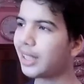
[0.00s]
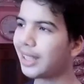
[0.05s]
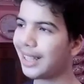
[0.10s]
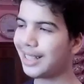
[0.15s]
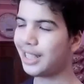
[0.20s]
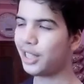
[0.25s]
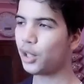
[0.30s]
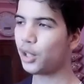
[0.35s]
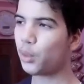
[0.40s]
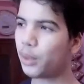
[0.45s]

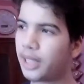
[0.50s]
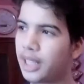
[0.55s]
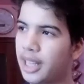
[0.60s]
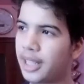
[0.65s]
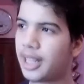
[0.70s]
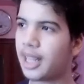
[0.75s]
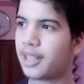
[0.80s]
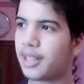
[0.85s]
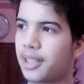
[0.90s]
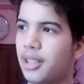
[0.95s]
يعني شويه
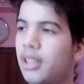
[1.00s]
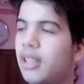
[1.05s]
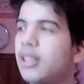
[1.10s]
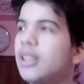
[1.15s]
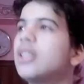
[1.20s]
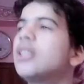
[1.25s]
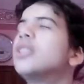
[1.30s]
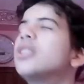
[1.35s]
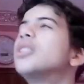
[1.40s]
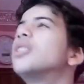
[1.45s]
ناقصه
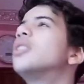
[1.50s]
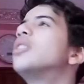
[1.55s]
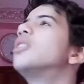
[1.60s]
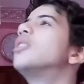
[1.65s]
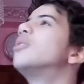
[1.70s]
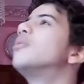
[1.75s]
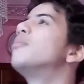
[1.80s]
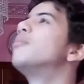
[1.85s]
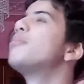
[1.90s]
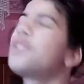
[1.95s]

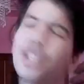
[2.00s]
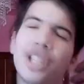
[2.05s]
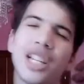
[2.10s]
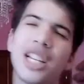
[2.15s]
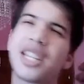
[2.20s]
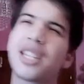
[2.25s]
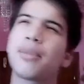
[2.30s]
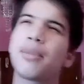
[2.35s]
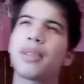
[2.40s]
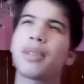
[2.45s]
ماشي
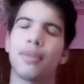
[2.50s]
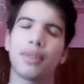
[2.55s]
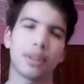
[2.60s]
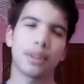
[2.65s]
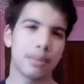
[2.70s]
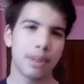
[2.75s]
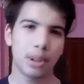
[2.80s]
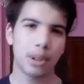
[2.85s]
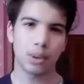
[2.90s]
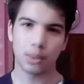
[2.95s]
لازم تحفظ
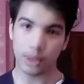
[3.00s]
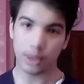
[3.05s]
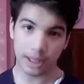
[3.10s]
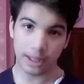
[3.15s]
من الاول